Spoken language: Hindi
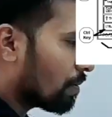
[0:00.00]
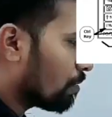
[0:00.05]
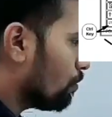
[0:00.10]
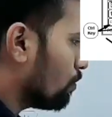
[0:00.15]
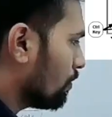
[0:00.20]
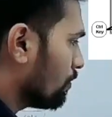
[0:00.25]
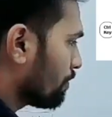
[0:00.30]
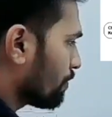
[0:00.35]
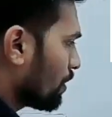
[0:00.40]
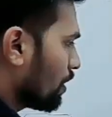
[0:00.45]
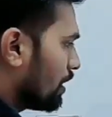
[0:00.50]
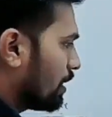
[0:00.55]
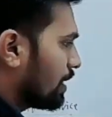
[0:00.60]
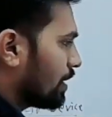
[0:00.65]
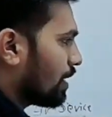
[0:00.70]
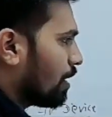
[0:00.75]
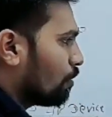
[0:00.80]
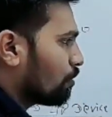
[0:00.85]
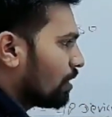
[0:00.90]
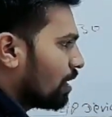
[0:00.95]
आपको
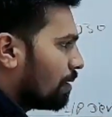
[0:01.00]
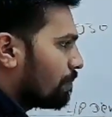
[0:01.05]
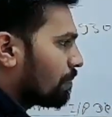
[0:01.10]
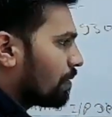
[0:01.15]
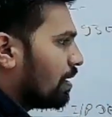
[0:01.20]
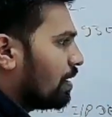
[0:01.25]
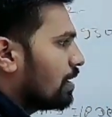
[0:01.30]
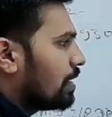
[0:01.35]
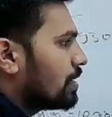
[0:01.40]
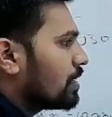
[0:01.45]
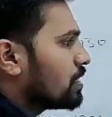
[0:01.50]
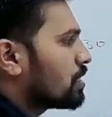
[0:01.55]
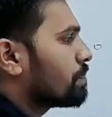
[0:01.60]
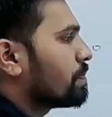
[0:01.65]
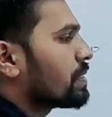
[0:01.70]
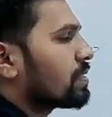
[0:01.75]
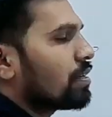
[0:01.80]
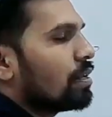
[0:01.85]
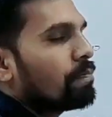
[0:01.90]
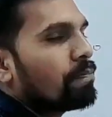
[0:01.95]
ये क्या होता है आपका
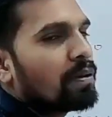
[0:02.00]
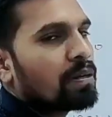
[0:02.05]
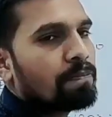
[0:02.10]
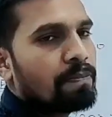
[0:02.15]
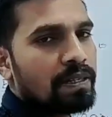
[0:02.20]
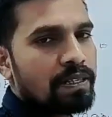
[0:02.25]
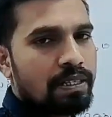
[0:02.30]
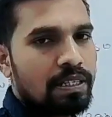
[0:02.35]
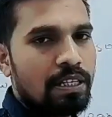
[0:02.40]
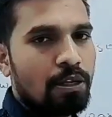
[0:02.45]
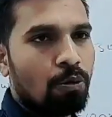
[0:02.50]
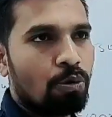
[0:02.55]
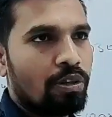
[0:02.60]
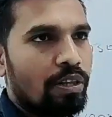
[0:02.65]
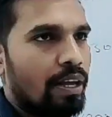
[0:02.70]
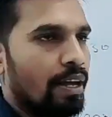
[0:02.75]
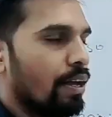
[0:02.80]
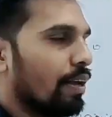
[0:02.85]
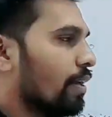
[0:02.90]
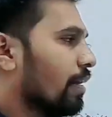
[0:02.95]
स्पेशल पर्पस की
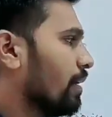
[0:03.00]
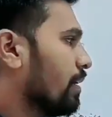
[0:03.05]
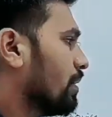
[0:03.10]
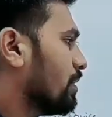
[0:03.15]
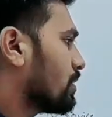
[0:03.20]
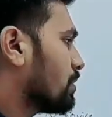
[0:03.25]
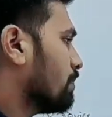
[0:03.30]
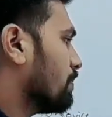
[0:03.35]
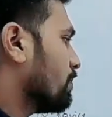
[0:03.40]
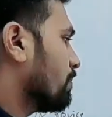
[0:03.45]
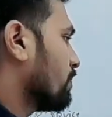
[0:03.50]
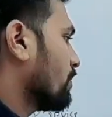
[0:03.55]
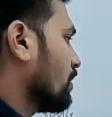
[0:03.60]
होता है इस